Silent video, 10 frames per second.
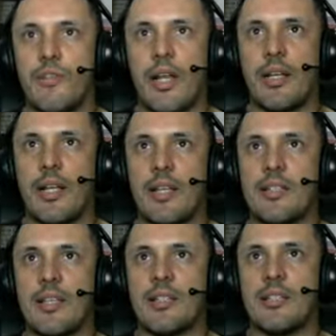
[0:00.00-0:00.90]
enganado,
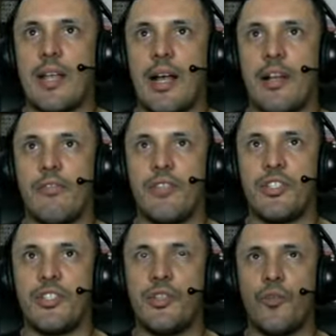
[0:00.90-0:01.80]
essas
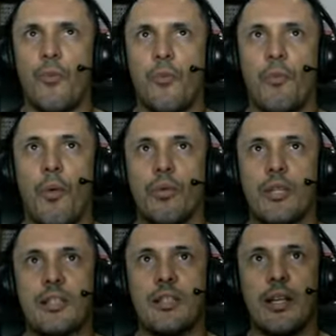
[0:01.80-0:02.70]
árvores de cinco
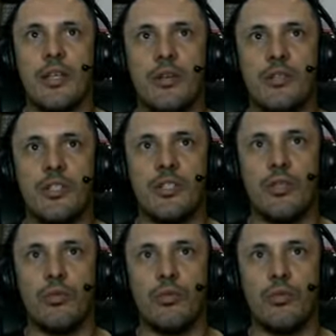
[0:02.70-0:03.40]
pontas aqui, ó, de cinco